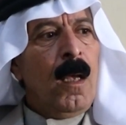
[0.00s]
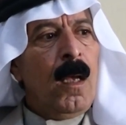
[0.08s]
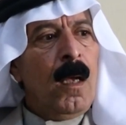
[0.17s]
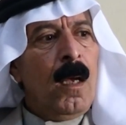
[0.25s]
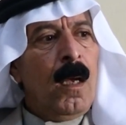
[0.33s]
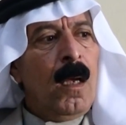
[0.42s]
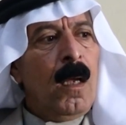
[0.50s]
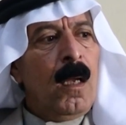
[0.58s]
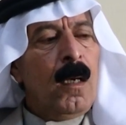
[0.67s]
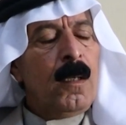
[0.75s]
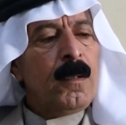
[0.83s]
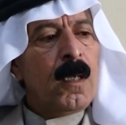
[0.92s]

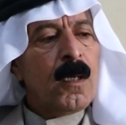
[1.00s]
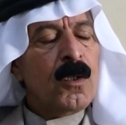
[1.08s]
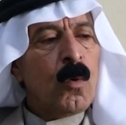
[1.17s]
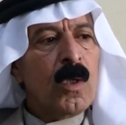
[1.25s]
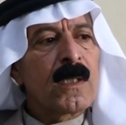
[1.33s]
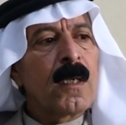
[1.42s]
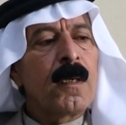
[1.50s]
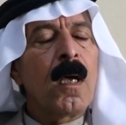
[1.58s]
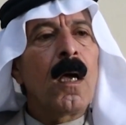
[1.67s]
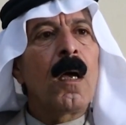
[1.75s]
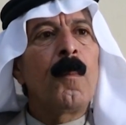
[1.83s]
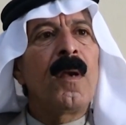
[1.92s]
آه، لدرجة
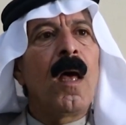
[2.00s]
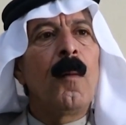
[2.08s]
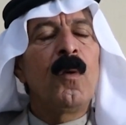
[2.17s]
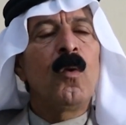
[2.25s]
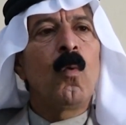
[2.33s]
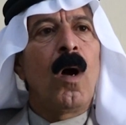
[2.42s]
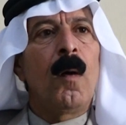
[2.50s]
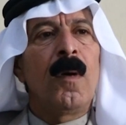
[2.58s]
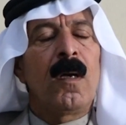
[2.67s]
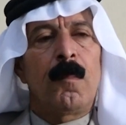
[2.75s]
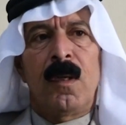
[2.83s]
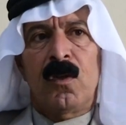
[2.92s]
وصلناها من أمن
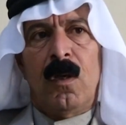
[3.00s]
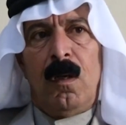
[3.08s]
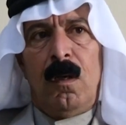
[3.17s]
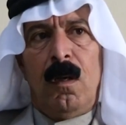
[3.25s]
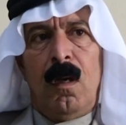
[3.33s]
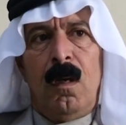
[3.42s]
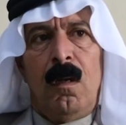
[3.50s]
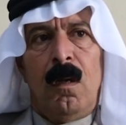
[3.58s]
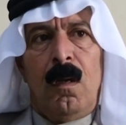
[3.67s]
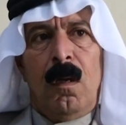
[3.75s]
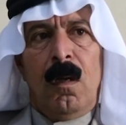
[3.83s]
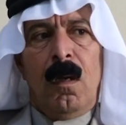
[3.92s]
وأمان ما شاء الله
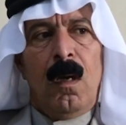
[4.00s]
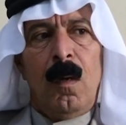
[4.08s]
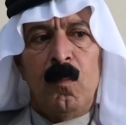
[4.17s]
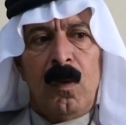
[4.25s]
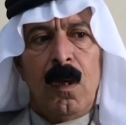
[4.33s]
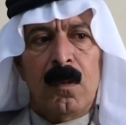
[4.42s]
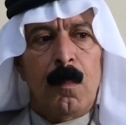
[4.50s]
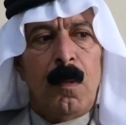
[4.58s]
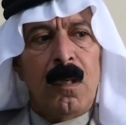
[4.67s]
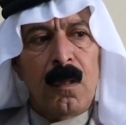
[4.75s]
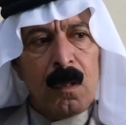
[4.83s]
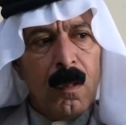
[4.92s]
الحمد لله
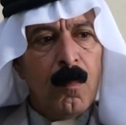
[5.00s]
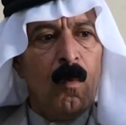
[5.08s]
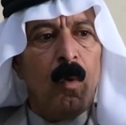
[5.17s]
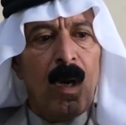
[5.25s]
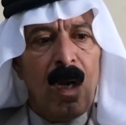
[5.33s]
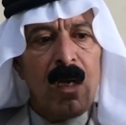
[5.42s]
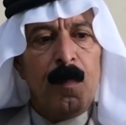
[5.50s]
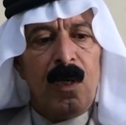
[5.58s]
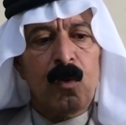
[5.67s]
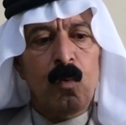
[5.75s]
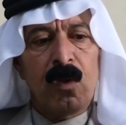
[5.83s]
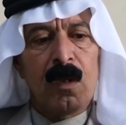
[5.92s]
طبعا والله
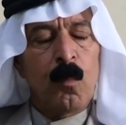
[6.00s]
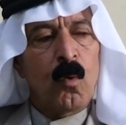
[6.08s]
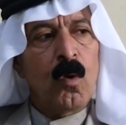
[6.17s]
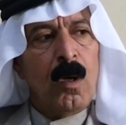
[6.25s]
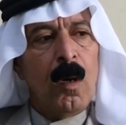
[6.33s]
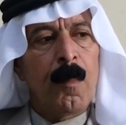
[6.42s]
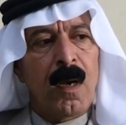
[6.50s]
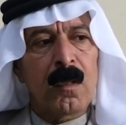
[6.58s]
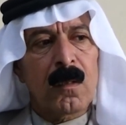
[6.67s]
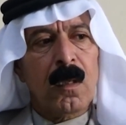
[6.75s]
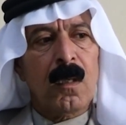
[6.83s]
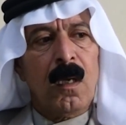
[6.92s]
محسودين من كل
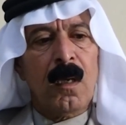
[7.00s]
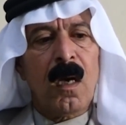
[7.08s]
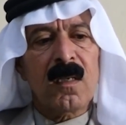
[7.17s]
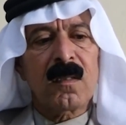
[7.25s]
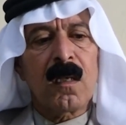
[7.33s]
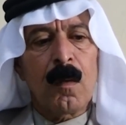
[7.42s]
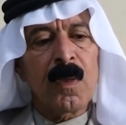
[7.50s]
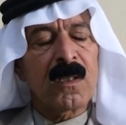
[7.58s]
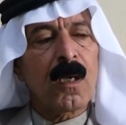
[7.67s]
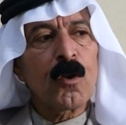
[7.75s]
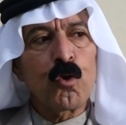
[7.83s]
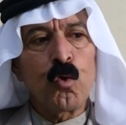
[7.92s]
المناطق يعني خاصة
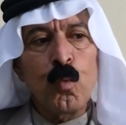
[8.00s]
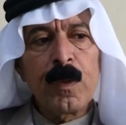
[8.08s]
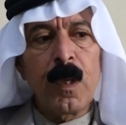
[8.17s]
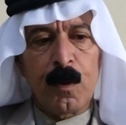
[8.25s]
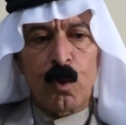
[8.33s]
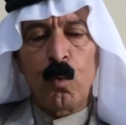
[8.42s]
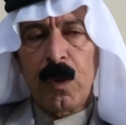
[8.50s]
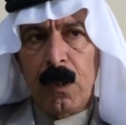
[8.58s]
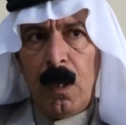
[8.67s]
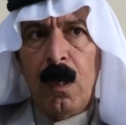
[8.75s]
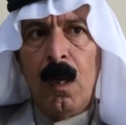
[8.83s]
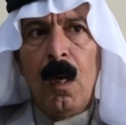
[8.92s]
المنطقة الجنوبية
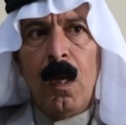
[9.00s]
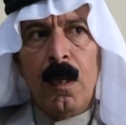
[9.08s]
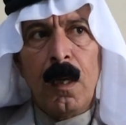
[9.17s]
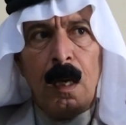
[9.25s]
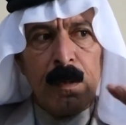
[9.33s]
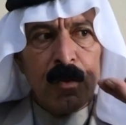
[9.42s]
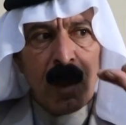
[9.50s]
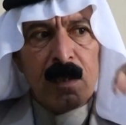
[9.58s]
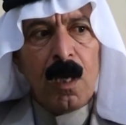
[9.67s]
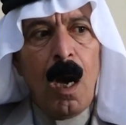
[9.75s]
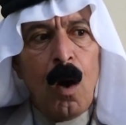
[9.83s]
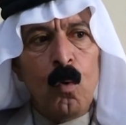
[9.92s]
بسوريا يعني قاعد
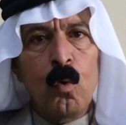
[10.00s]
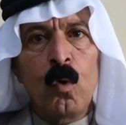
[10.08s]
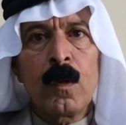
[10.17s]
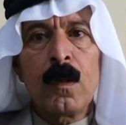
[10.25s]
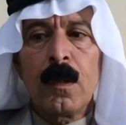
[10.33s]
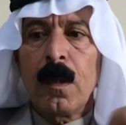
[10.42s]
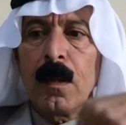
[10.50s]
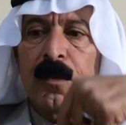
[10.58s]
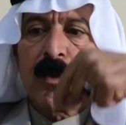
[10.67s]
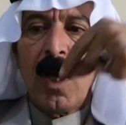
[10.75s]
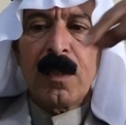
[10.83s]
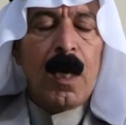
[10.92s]
يحاولون
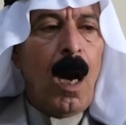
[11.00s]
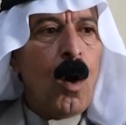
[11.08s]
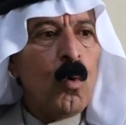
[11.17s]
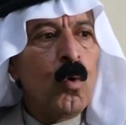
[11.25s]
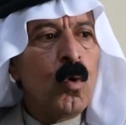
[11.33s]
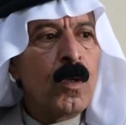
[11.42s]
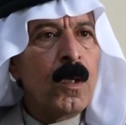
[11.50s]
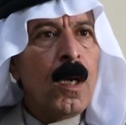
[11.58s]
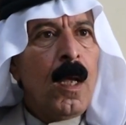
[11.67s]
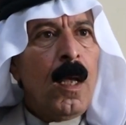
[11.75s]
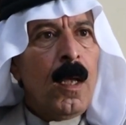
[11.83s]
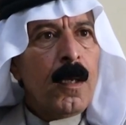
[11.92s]
قاعد يحاولون
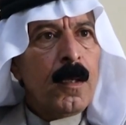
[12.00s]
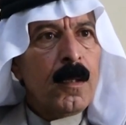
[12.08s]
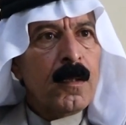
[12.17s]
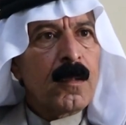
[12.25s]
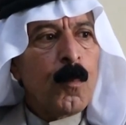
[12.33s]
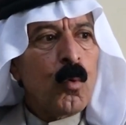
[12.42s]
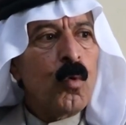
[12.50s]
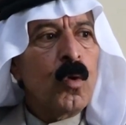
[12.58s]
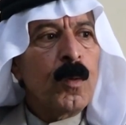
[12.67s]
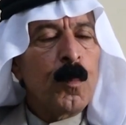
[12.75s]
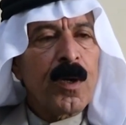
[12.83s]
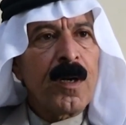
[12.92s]

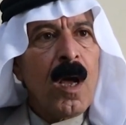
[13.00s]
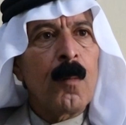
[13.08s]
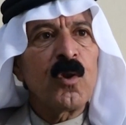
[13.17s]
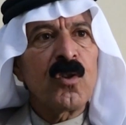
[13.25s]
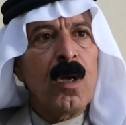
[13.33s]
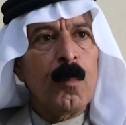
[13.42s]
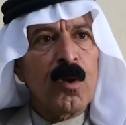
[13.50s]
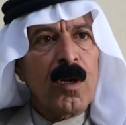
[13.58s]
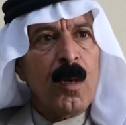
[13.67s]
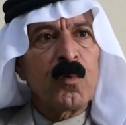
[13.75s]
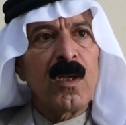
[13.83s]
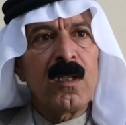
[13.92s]
يطبقون برنامجنا
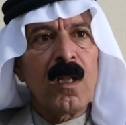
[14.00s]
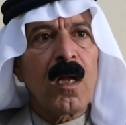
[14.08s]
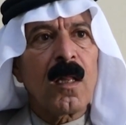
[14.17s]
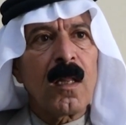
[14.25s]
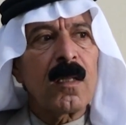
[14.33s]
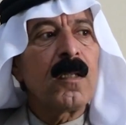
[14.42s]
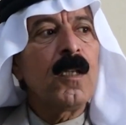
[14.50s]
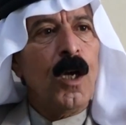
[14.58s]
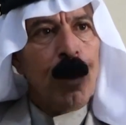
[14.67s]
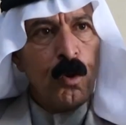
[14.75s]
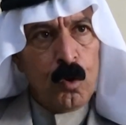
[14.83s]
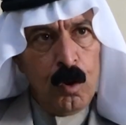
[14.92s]
برنامج الإدارة الذاتية
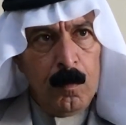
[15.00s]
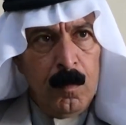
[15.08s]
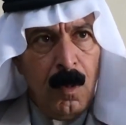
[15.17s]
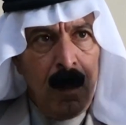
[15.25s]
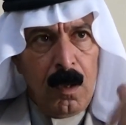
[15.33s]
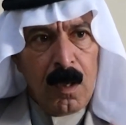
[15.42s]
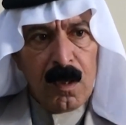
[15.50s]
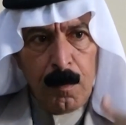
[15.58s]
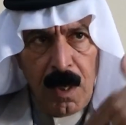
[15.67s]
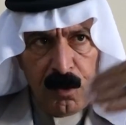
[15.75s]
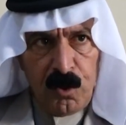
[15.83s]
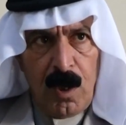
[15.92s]
عندهم قد
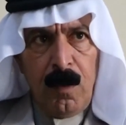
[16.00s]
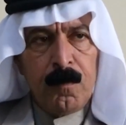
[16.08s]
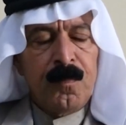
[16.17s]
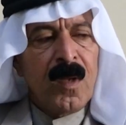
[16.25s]
ما نجح